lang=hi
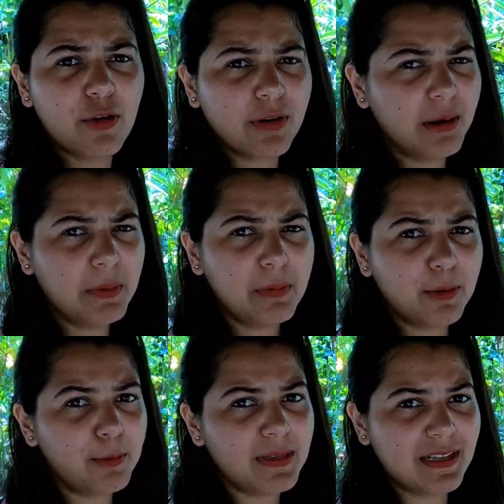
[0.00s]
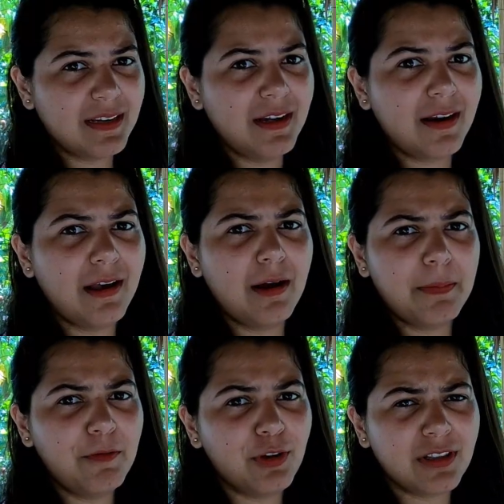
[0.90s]
क्योंकि हमें बिल्कुल मज़ा नहीं आ रहा है
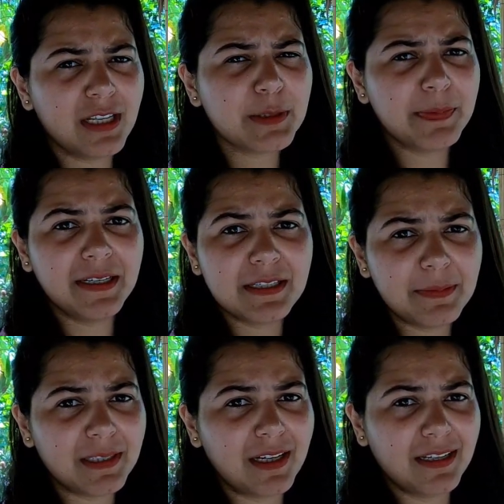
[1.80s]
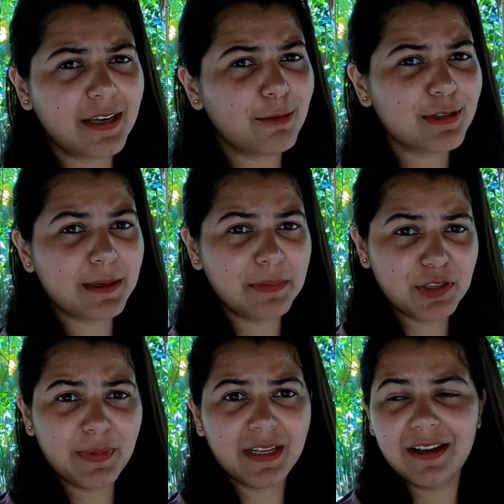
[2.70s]
यहाँ पर वो इतनी स्पीड से बता रही है कि कुछ
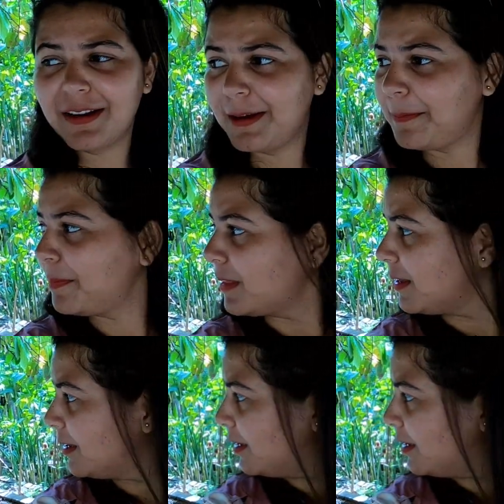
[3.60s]
समझ में ही नहीं आ रहा है